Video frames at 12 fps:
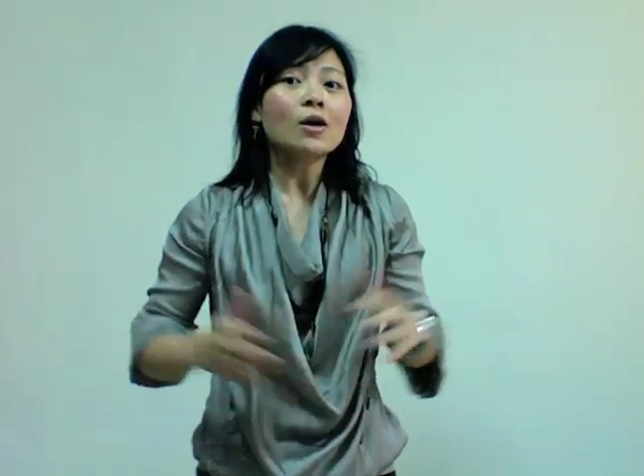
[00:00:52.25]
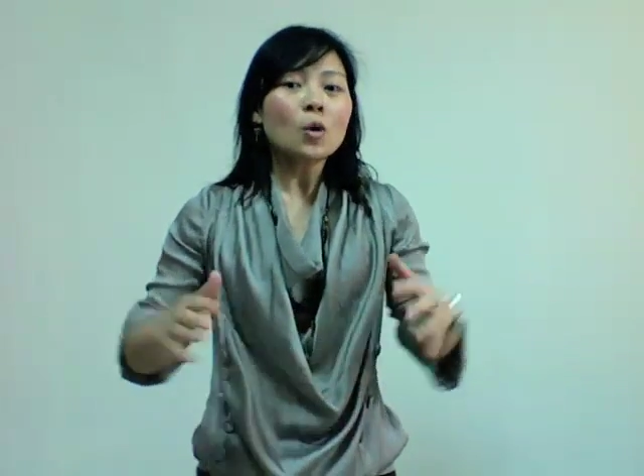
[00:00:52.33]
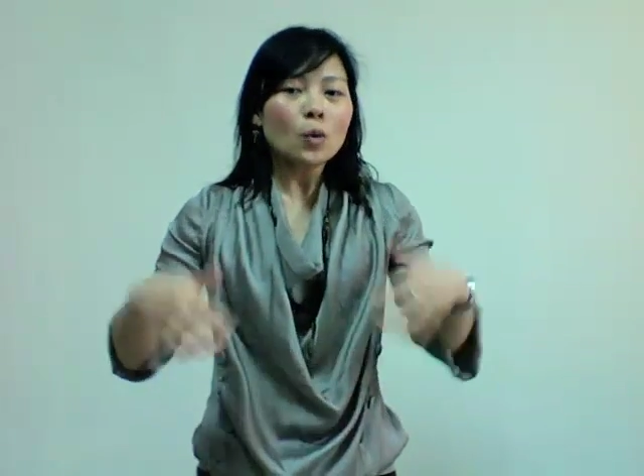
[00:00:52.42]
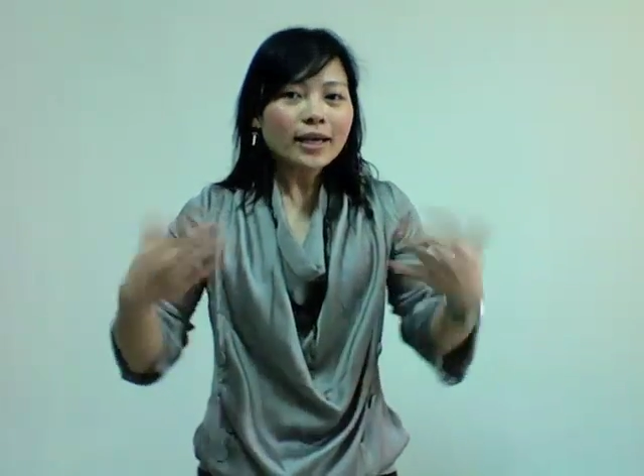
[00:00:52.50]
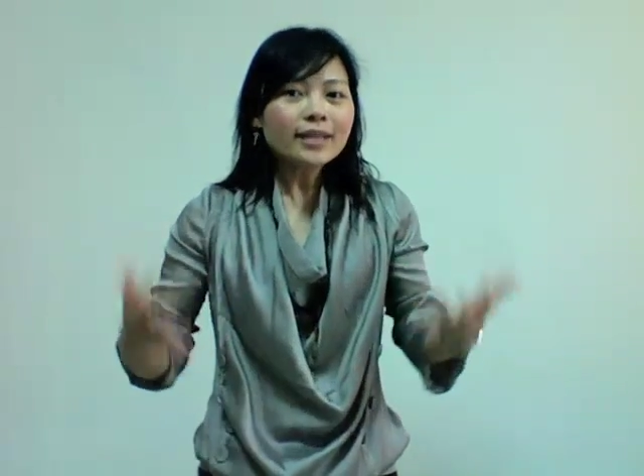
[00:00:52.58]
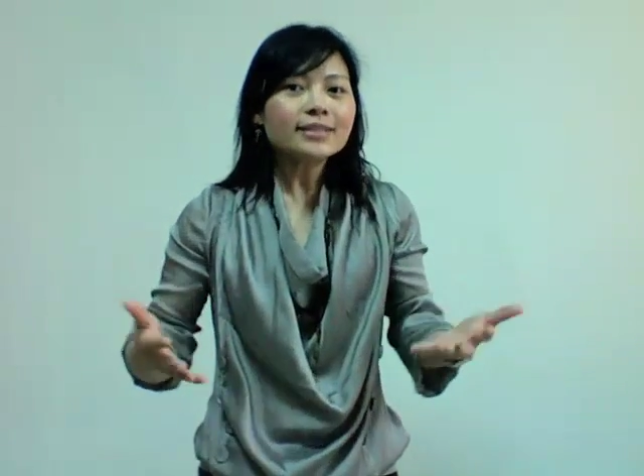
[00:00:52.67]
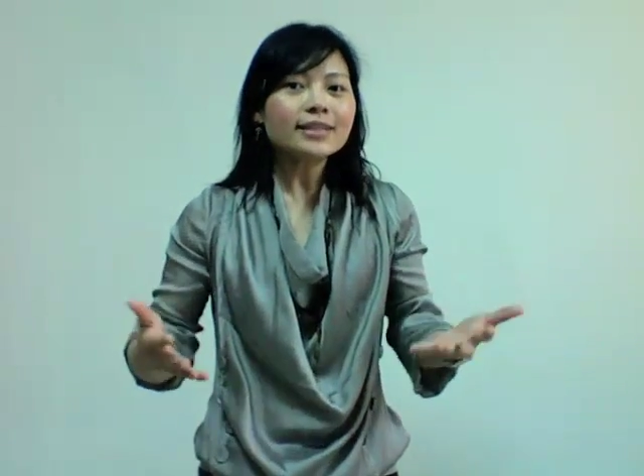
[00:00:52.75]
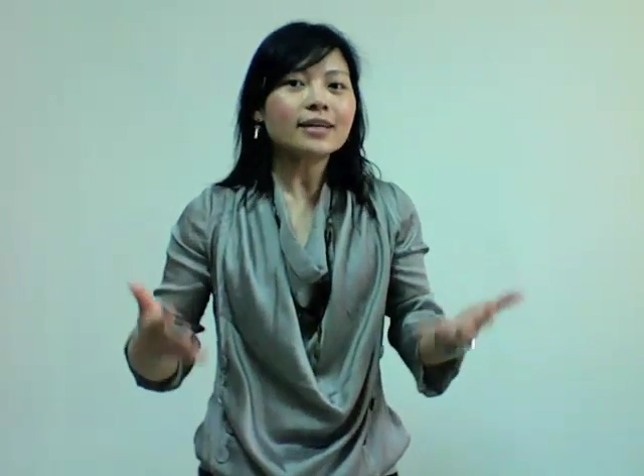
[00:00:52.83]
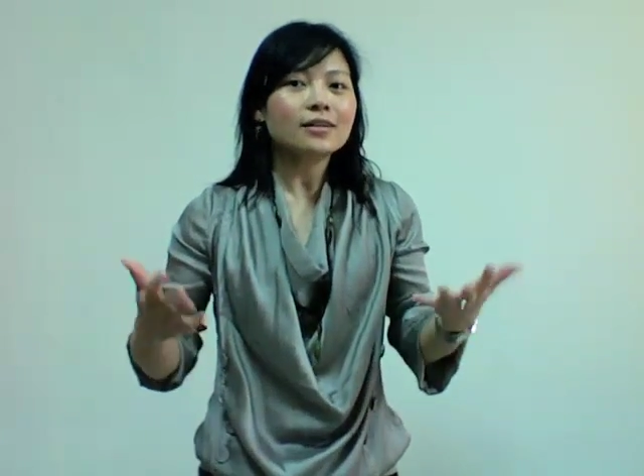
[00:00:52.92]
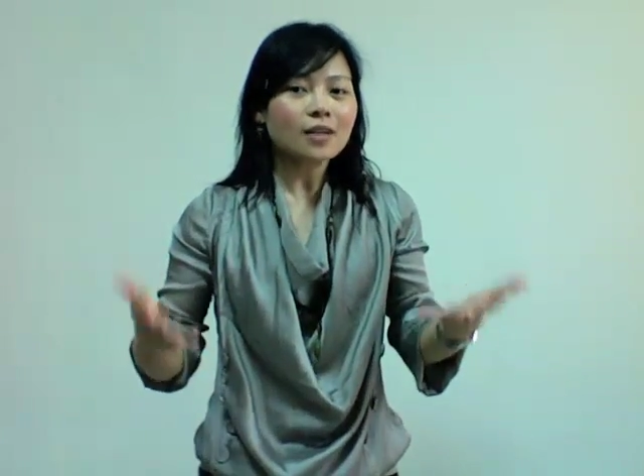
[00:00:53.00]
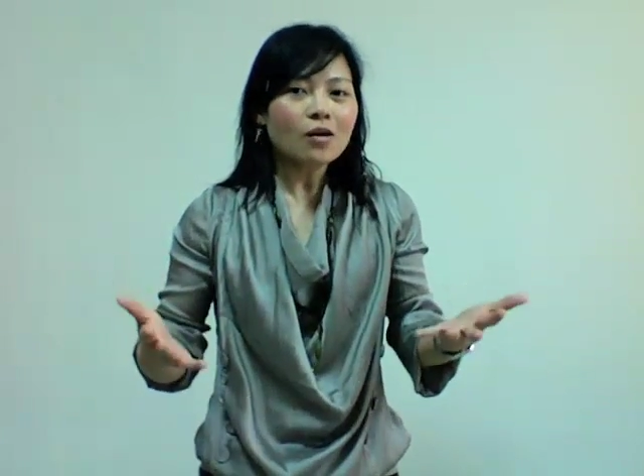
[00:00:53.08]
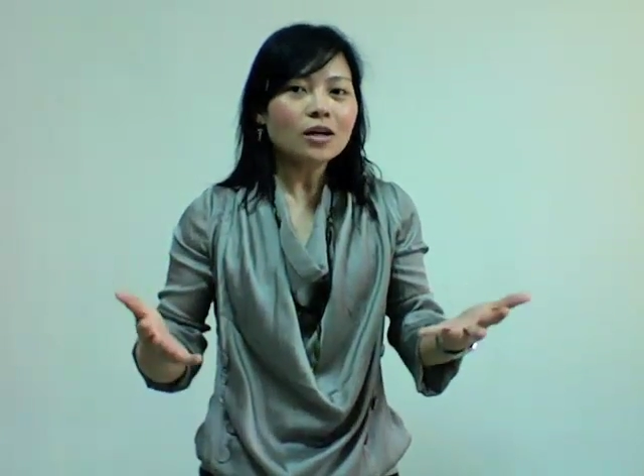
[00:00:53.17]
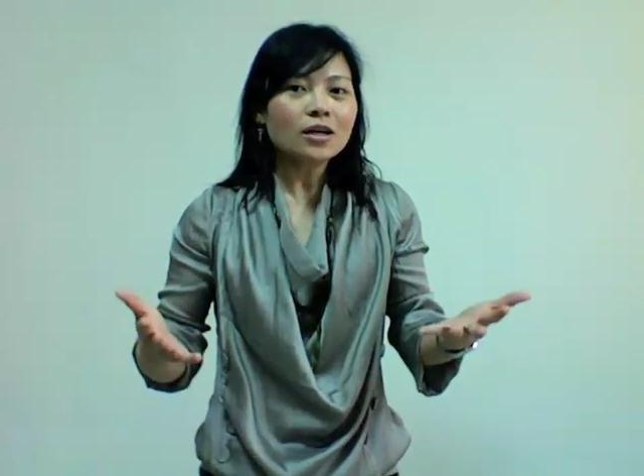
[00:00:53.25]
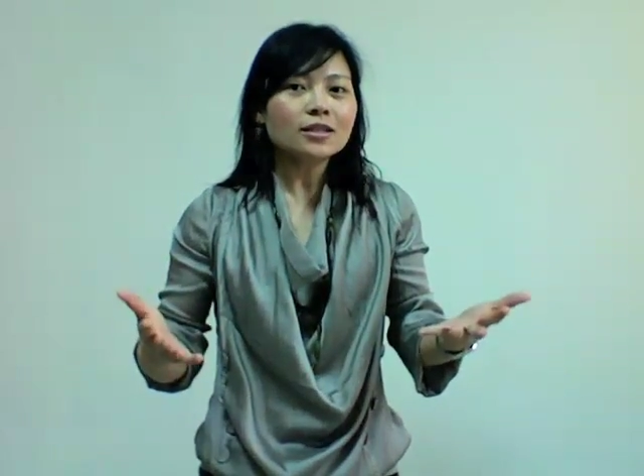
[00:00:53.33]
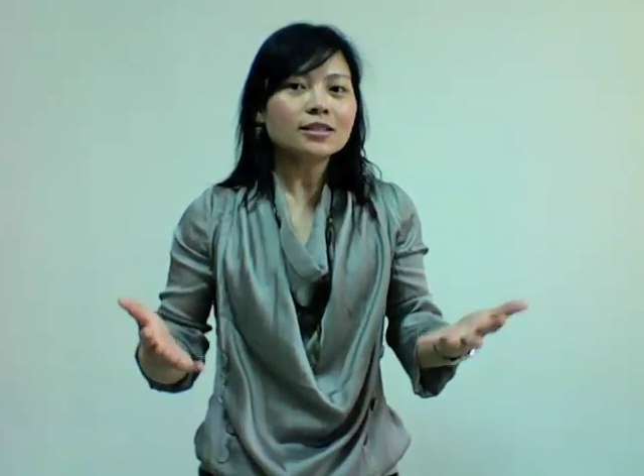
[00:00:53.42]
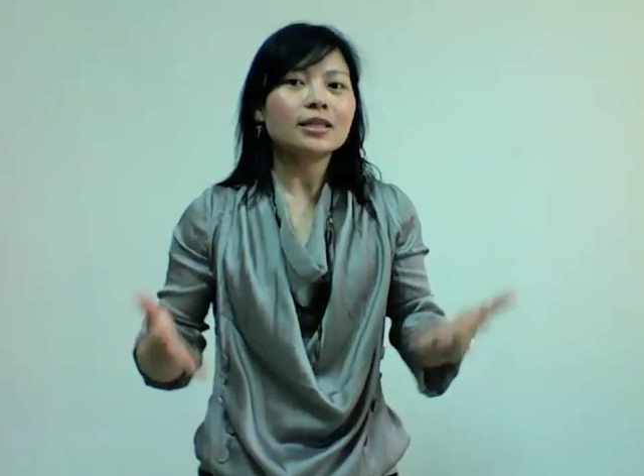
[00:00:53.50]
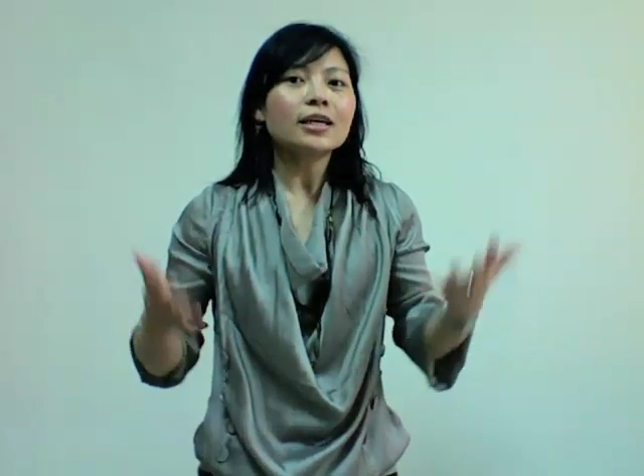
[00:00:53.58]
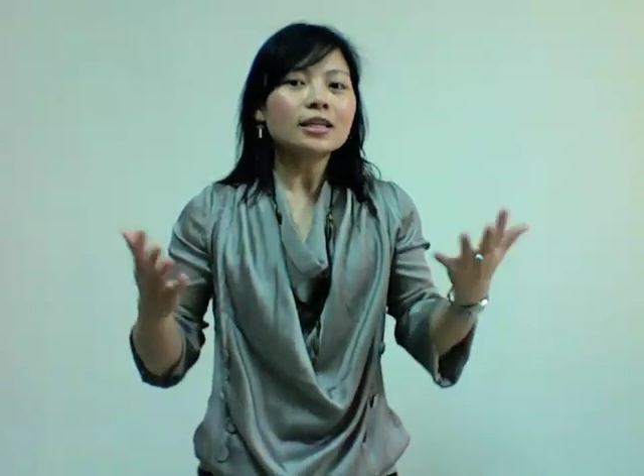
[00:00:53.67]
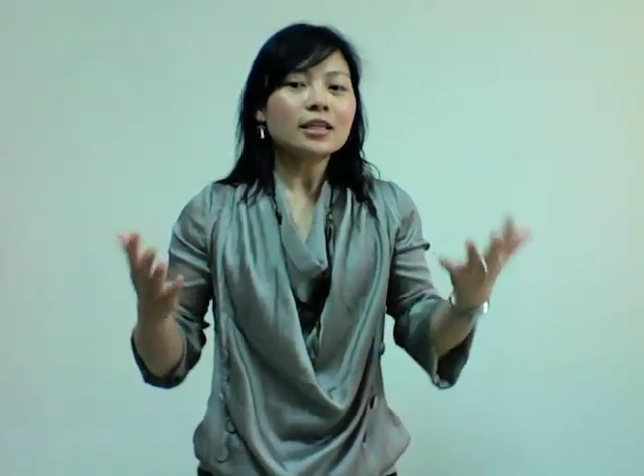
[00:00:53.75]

回应这样的高科技，